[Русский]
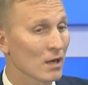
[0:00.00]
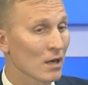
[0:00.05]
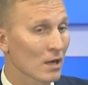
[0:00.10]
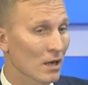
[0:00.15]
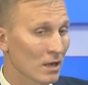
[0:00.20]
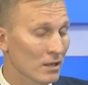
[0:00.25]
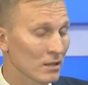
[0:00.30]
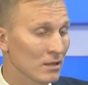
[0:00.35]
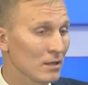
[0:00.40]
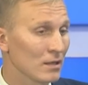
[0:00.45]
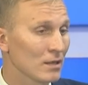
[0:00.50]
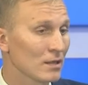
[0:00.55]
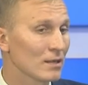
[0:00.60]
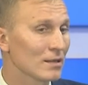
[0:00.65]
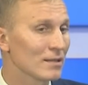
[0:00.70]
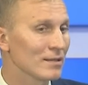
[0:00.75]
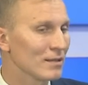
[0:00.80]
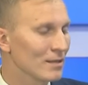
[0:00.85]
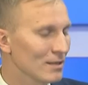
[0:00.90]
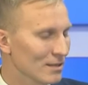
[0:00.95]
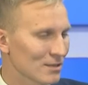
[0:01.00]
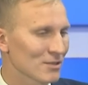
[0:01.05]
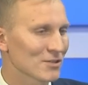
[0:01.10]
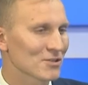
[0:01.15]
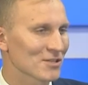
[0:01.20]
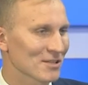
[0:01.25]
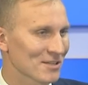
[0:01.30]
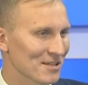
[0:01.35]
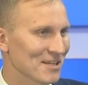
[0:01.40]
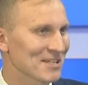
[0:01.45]
они, не
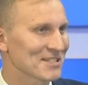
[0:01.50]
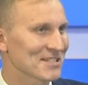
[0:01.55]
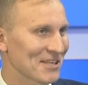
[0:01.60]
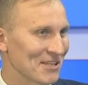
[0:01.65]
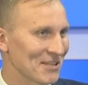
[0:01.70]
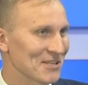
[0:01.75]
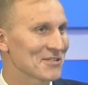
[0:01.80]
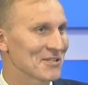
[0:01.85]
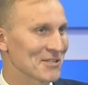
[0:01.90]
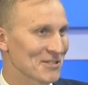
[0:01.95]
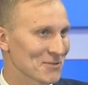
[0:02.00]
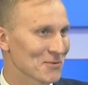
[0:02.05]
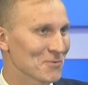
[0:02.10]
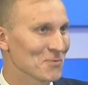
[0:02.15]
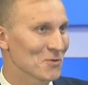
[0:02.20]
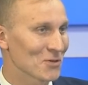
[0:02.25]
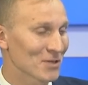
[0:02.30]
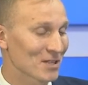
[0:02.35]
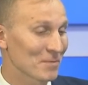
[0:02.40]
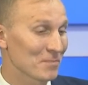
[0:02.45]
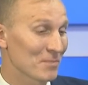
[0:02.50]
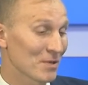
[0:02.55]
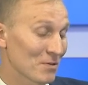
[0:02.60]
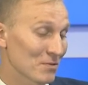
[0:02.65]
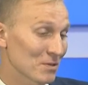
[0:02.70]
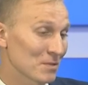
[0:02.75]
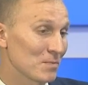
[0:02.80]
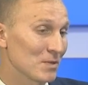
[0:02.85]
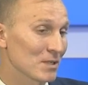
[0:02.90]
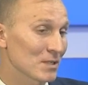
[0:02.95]
дожидаясь, конечно же, уборки
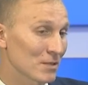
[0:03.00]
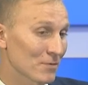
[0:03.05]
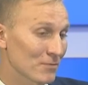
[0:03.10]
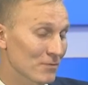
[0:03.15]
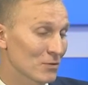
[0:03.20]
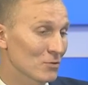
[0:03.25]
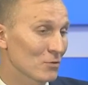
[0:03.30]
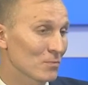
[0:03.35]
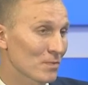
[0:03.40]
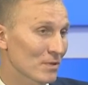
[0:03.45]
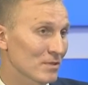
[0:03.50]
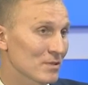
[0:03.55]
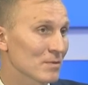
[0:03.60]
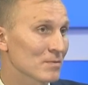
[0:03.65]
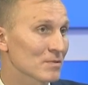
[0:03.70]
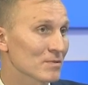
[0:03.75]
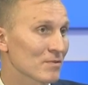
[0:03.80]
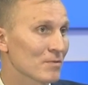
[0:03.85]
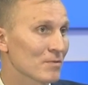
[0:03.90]
первых списков, идут по всем своим